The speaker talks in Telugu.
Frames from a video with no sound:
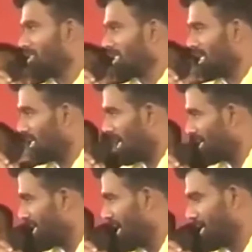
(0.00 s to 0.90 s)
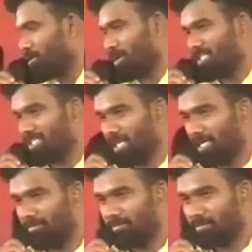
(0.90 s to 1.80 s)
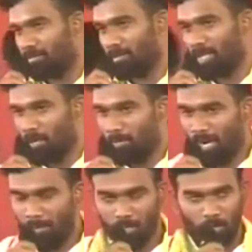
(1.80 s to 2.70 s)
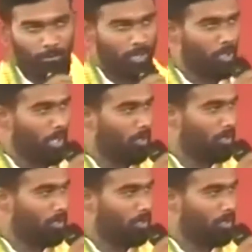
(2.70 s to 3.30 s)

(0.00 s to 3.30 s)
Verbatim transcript: జరిగిన అన్యాయం గురించి ప్రముఖులు పెద్దలు